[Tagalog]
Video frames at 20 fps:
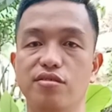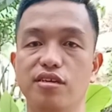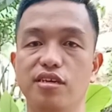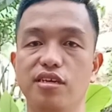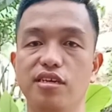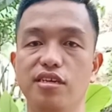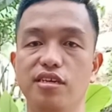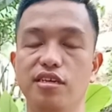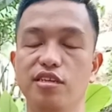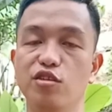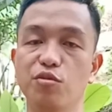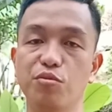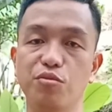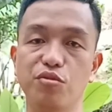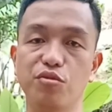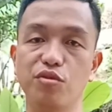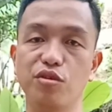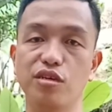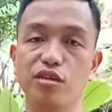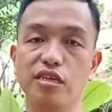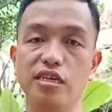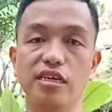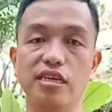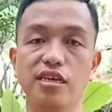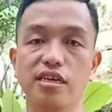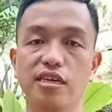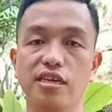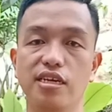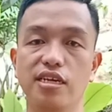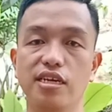Okay? Ito po ay
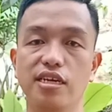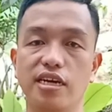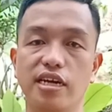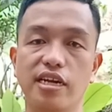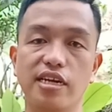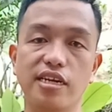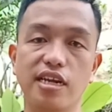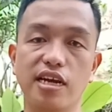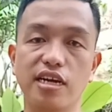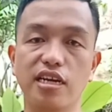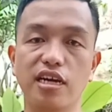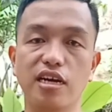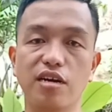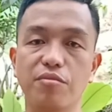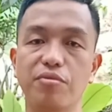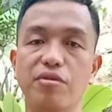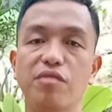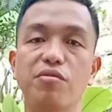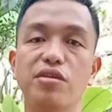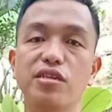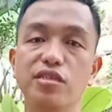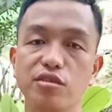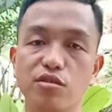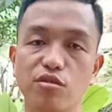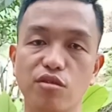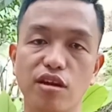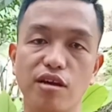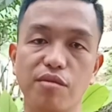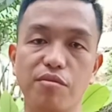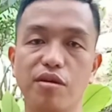dagdagang
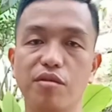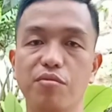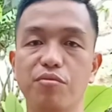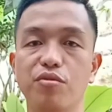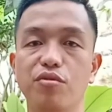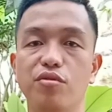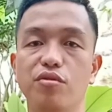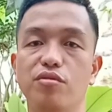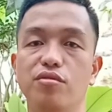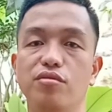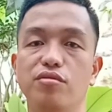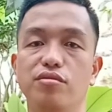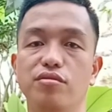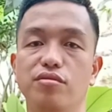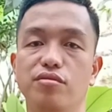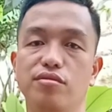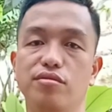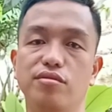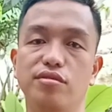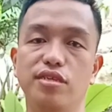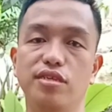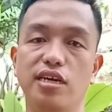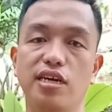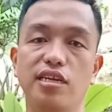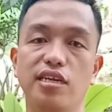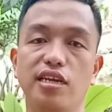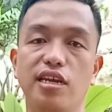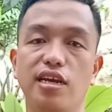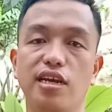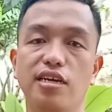prevention lamang po o, oh, sa
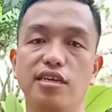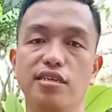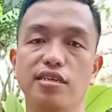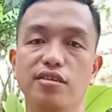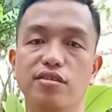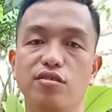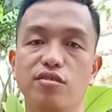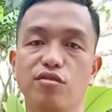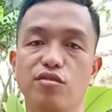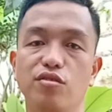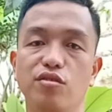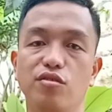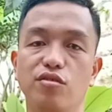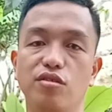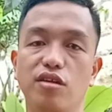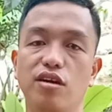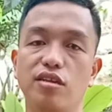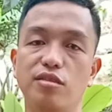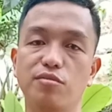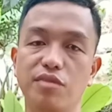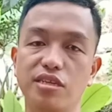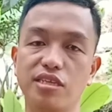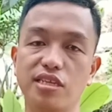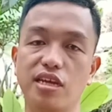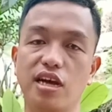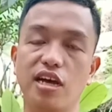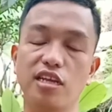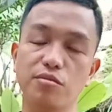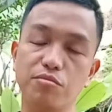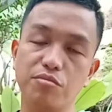kanila. O, at,
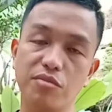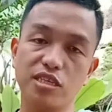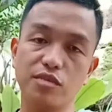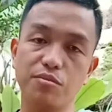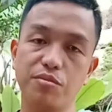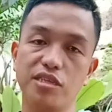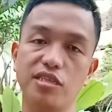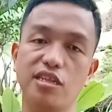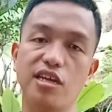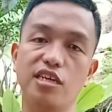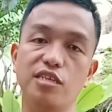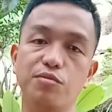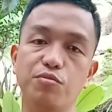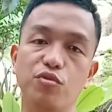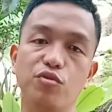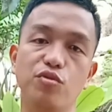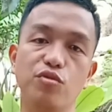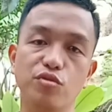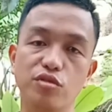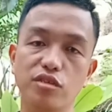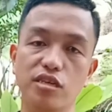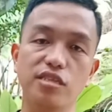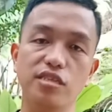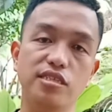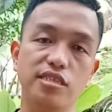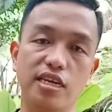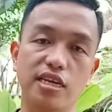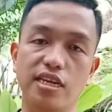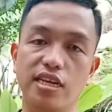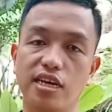at mas mataas po yung
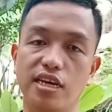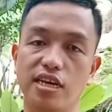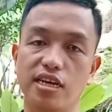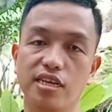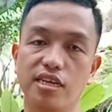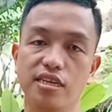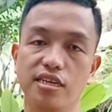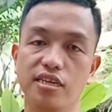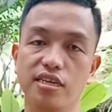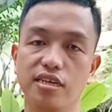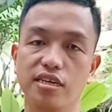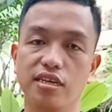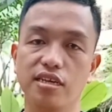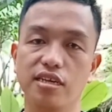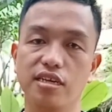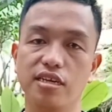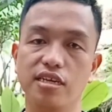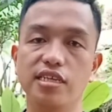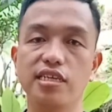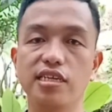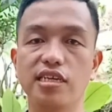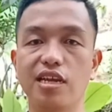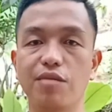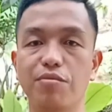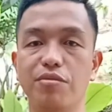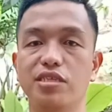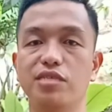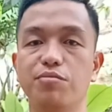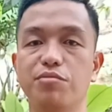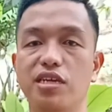tsansa na hindi sila
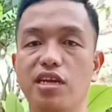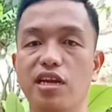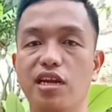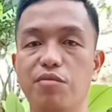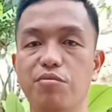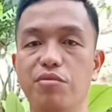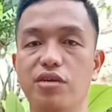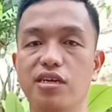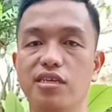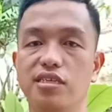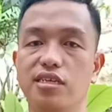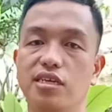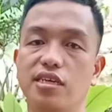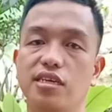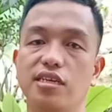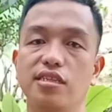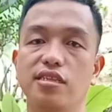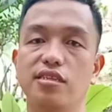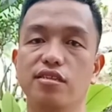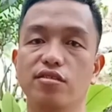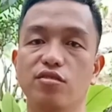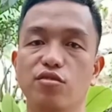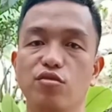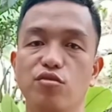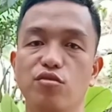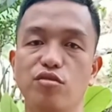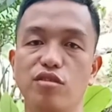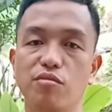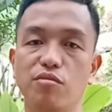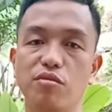mas madaling magkasakit
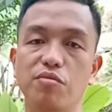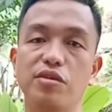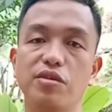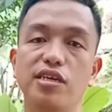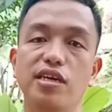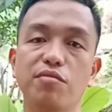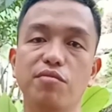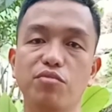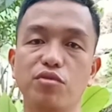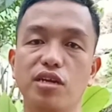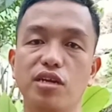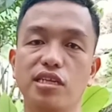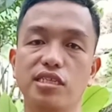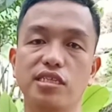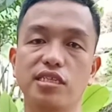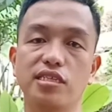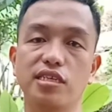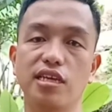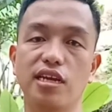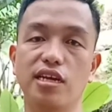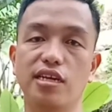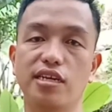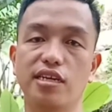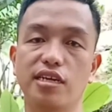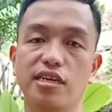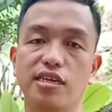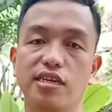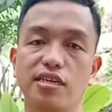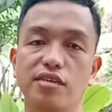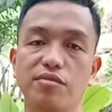kung nabibigyan po natin sila
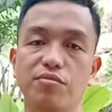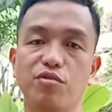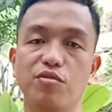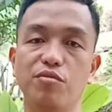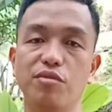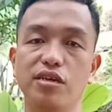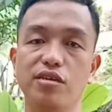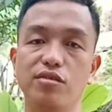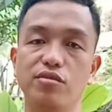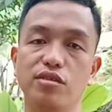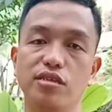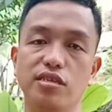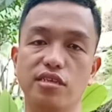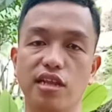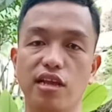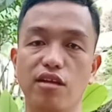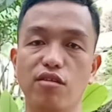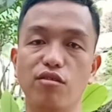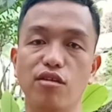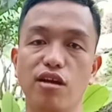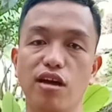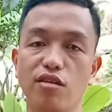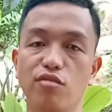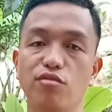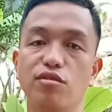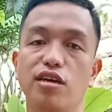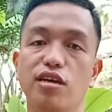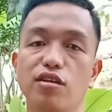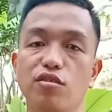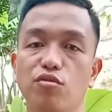ng probiotic
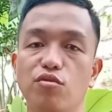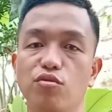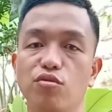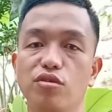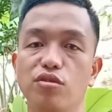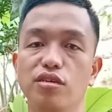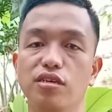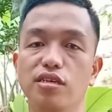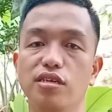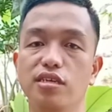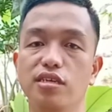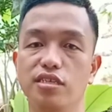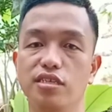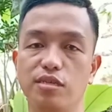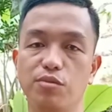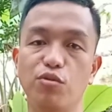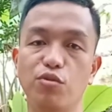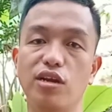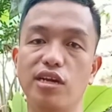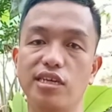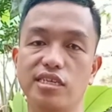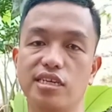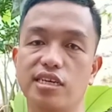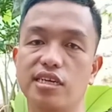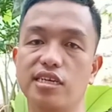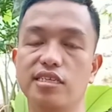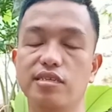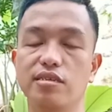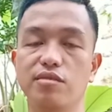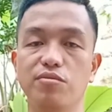lalo-lalo na kung simula
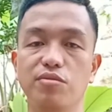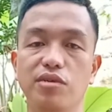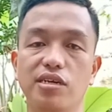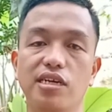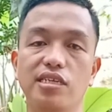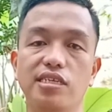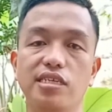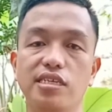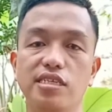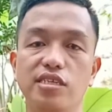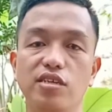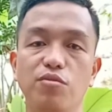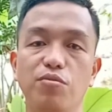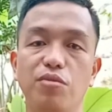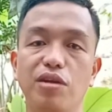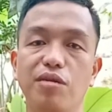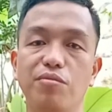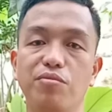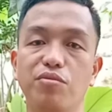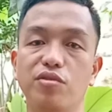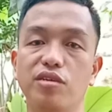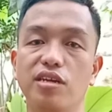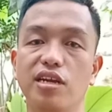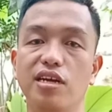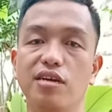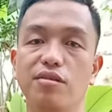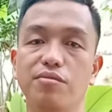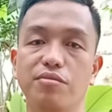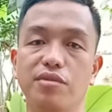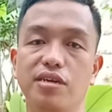sa pagkasisiyo pa lang po
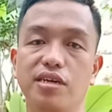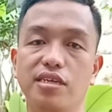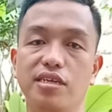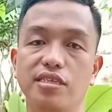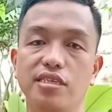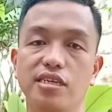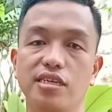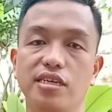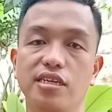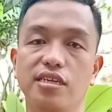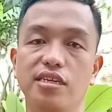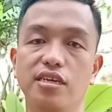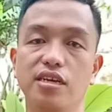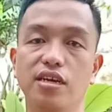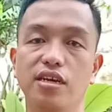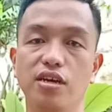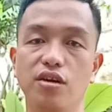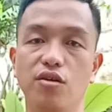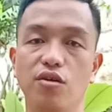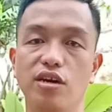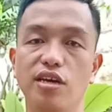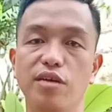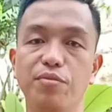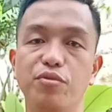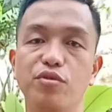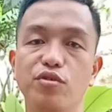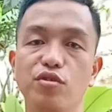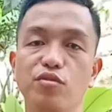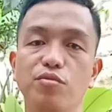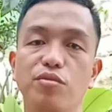nila mga katigen. O ayan
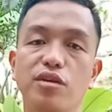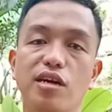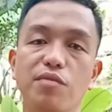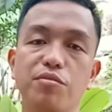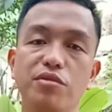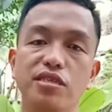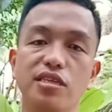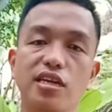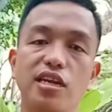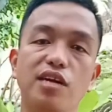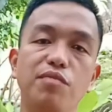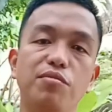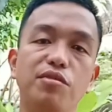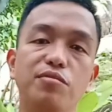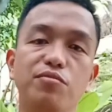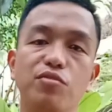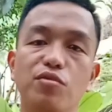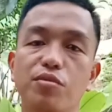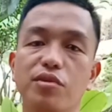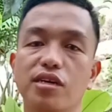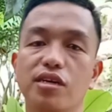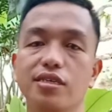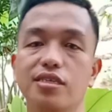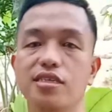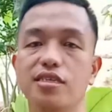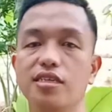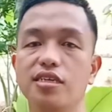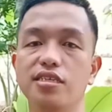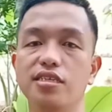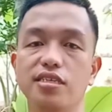po no, maraming salamat po mga
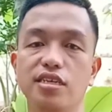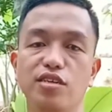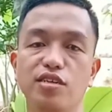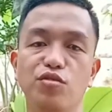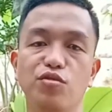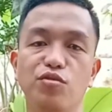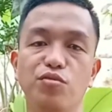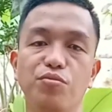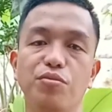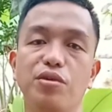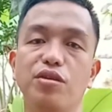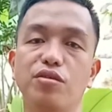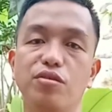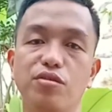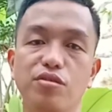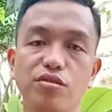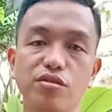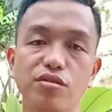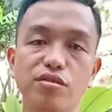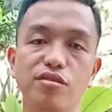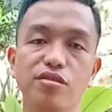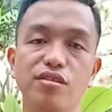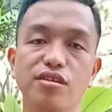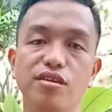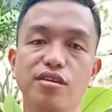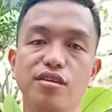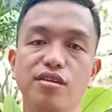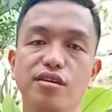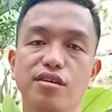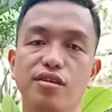katigen sa yung pananood.
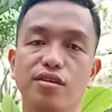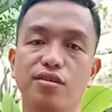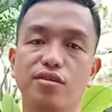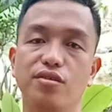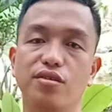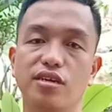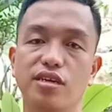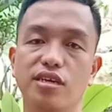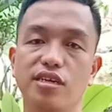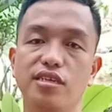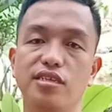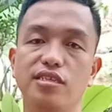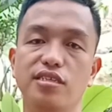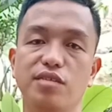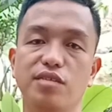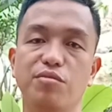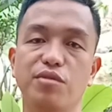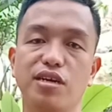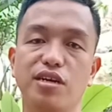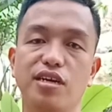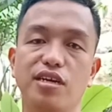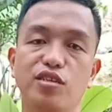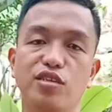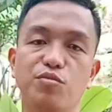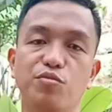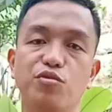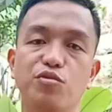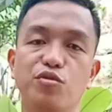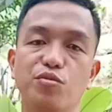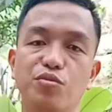Okay, sa mga
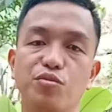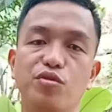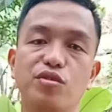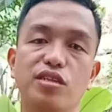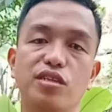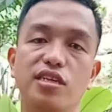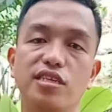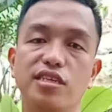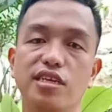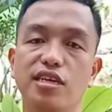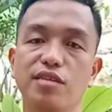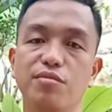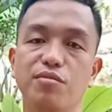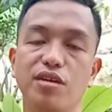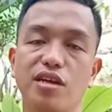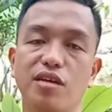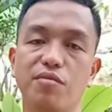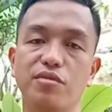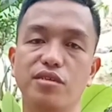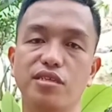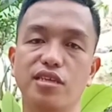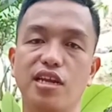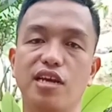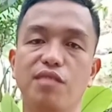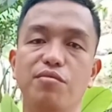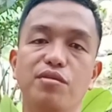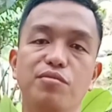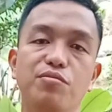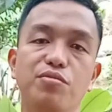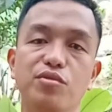sumusuporta dyan, maraming
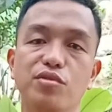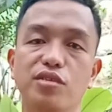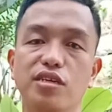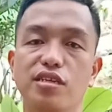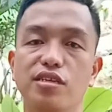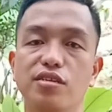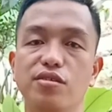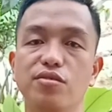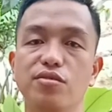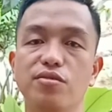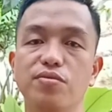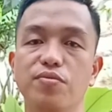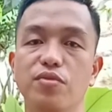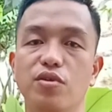salamat po sa inyo.